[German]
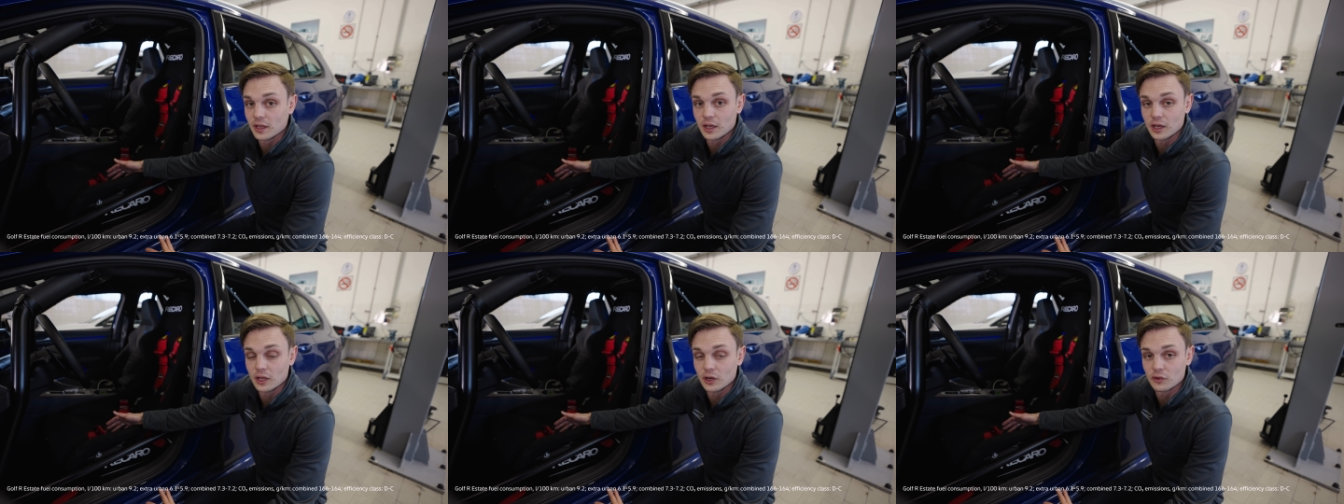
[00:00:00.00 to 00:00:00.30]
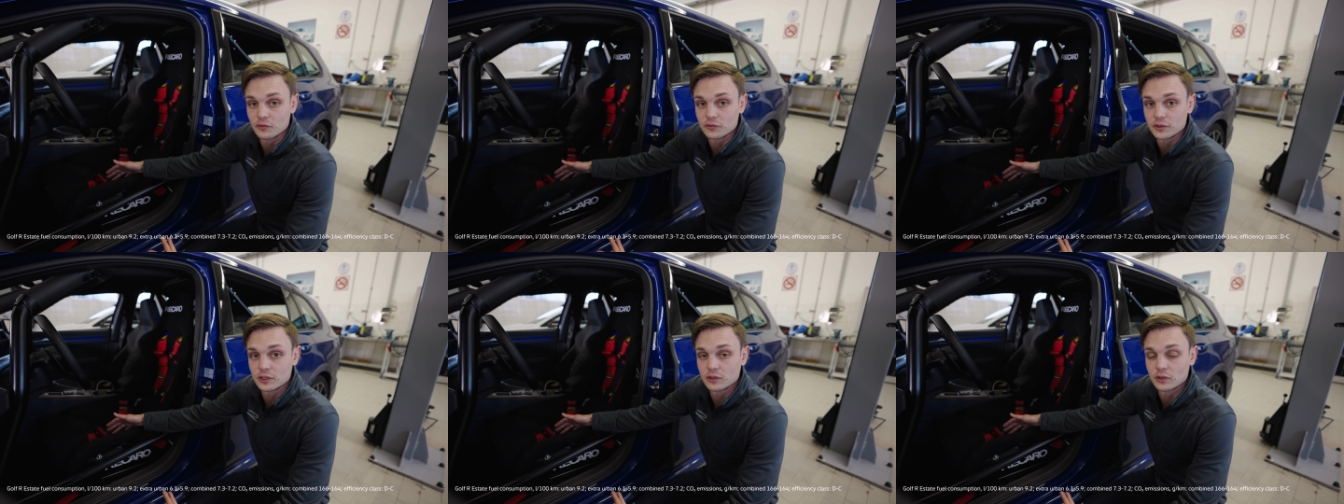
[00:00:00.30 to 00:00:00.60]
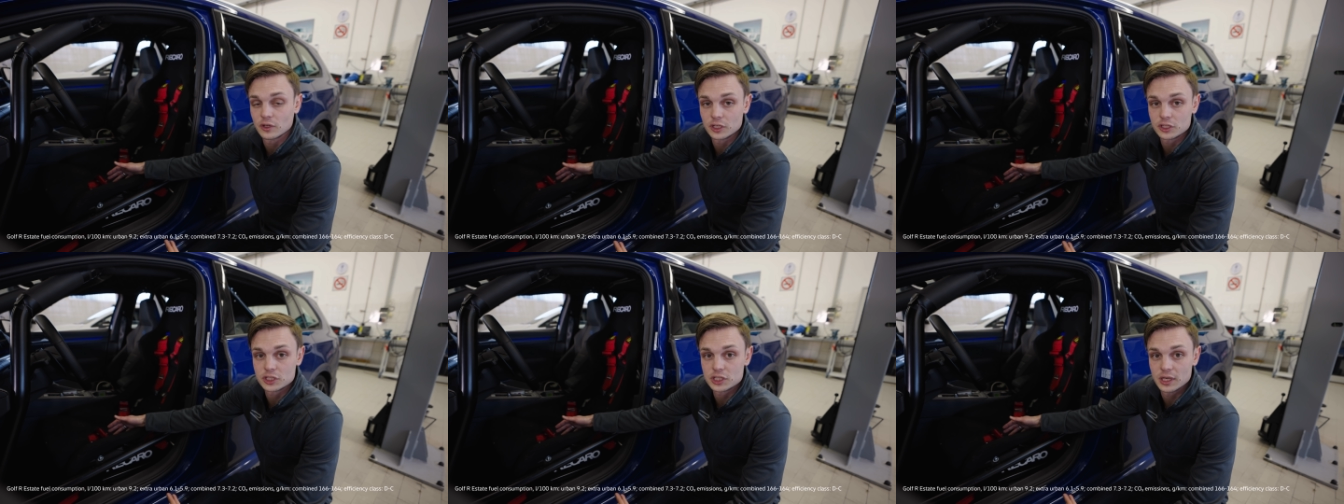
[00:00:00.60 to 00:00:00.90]
gerade auf der
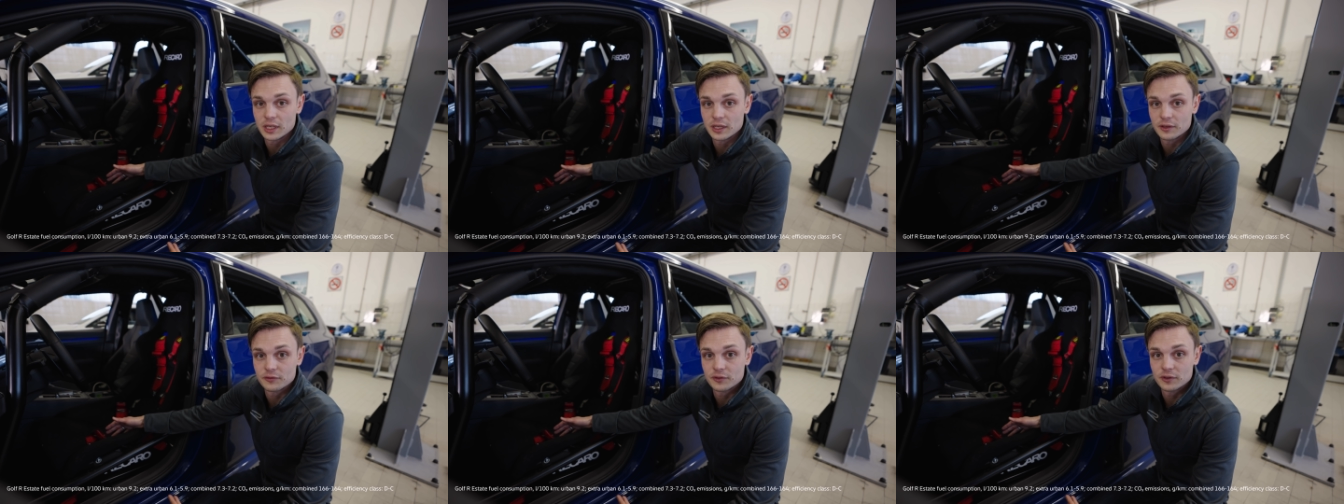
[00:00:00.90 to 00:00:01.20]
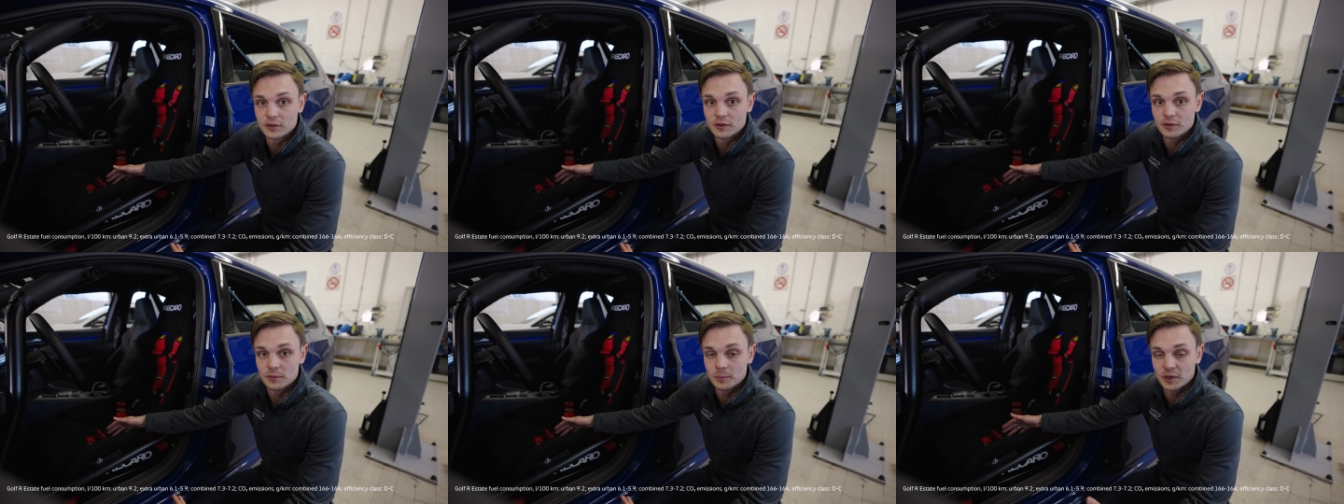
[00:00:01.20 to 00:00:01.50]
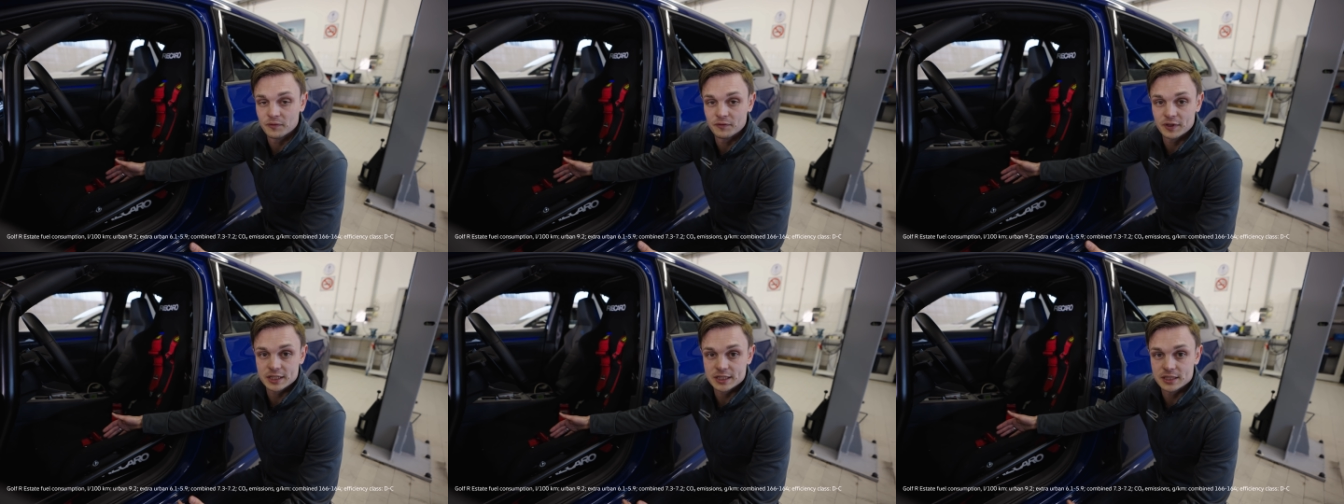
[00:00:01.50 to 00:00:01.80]
Nordschleife, wenn
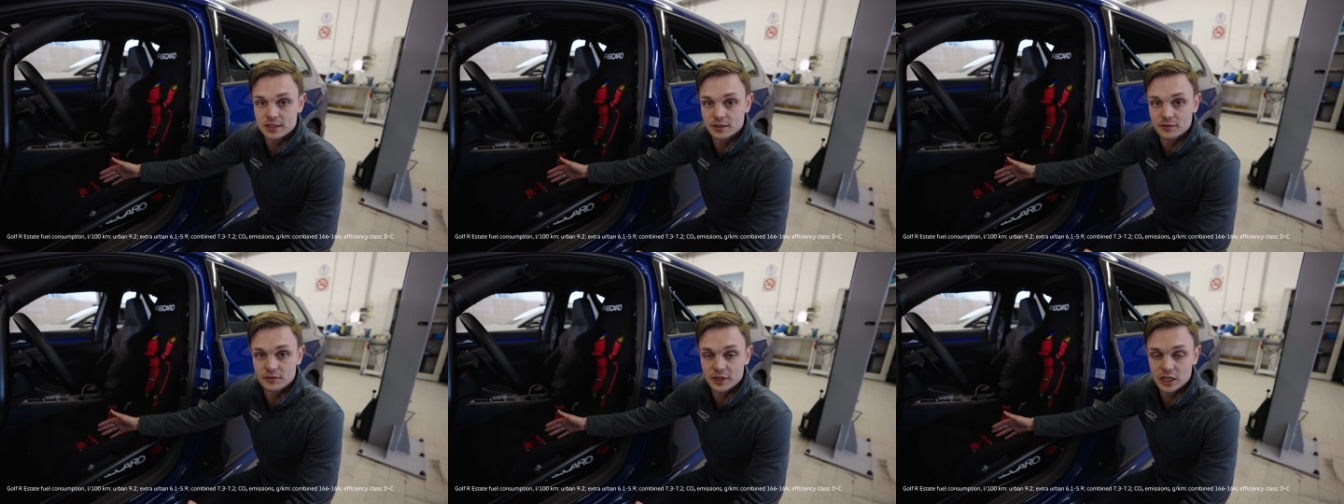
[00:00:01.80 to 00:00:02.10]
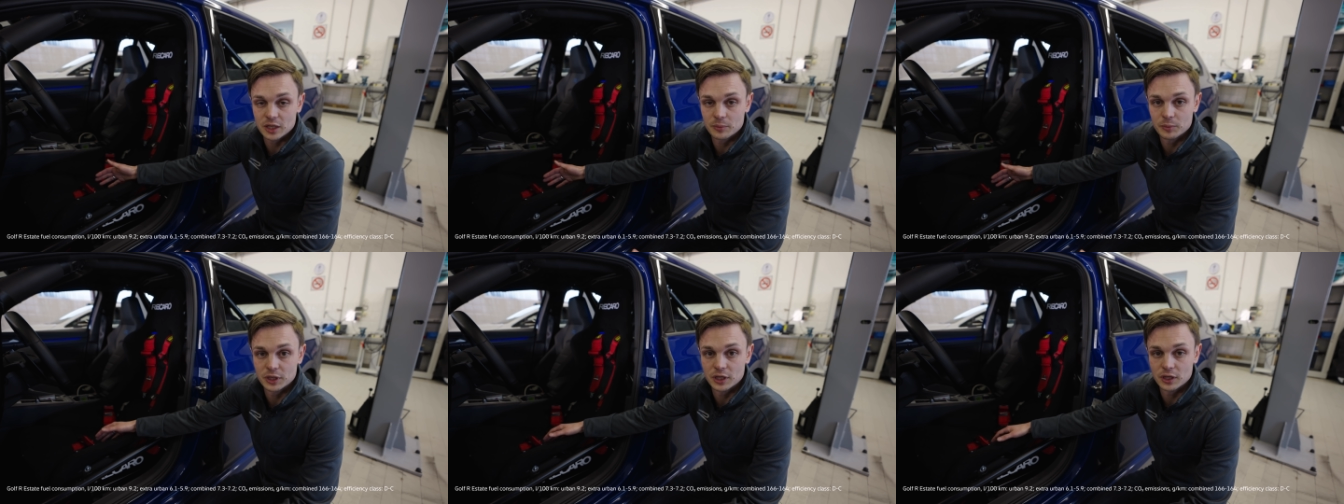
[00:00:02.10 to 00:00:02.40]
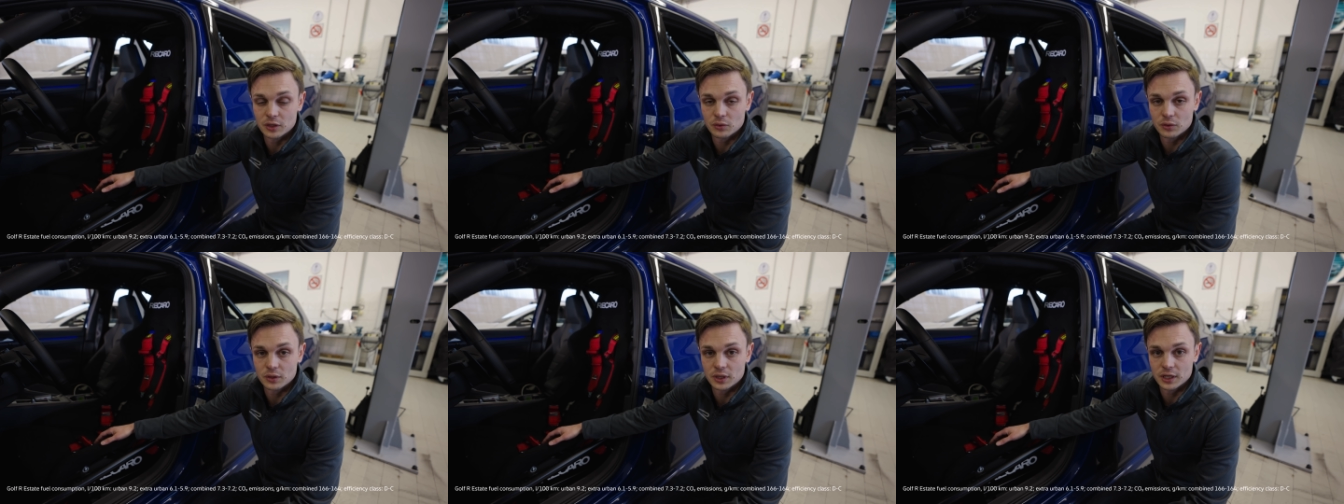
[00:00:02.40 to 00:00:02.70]
man wechselnde
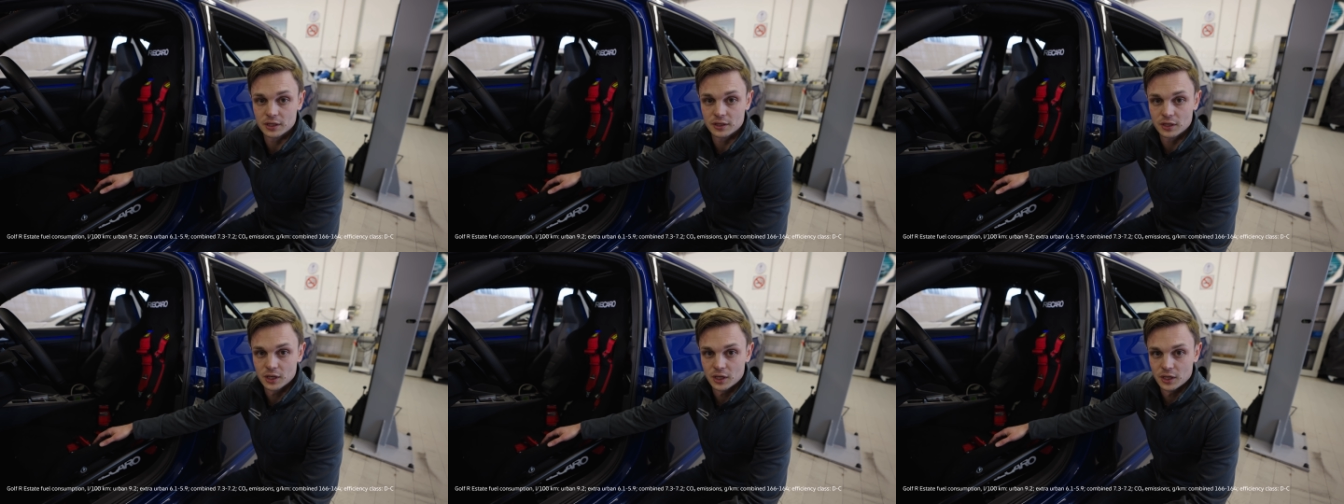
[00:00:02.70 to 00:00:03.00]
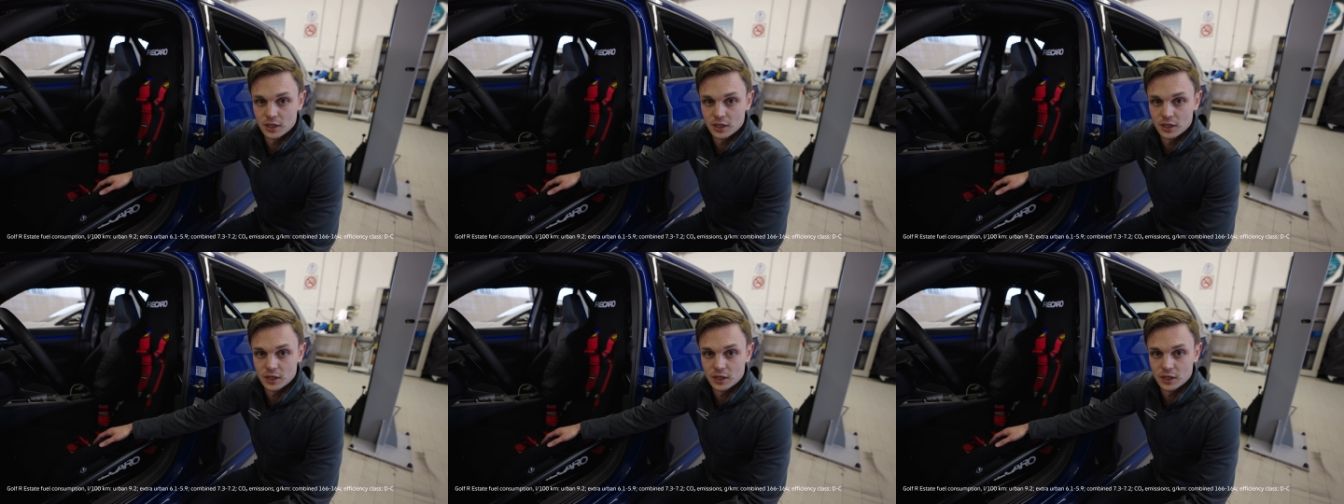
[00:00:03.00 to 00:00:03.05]
Wetterbedingungen hat.